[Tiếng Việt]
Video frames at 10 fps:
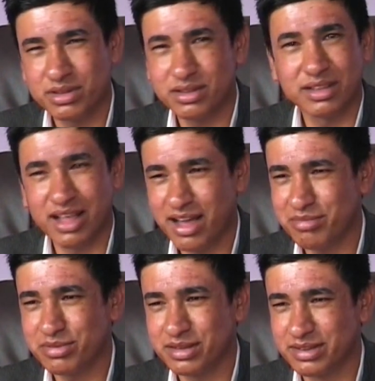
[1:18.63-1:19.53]
trước là
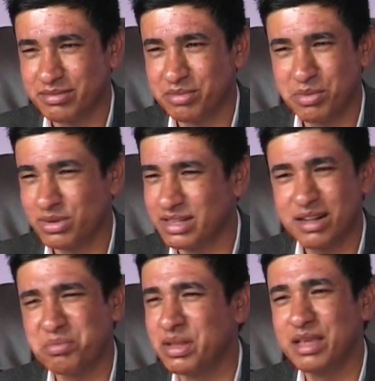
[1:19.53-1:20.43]
Everest,
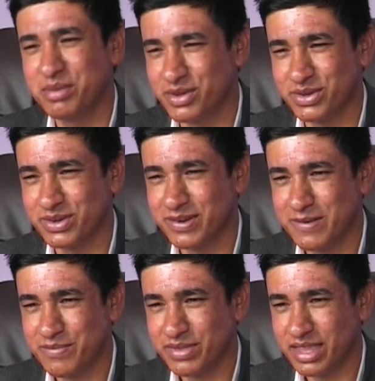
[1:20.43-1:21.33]
sau đó sẽ mở rộng
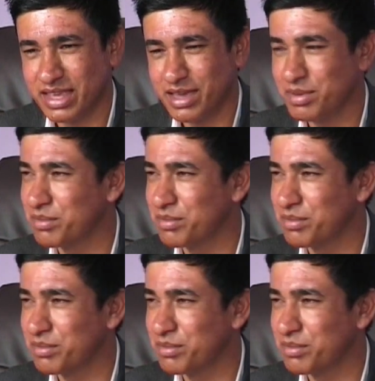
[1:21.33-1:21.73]
quy mô,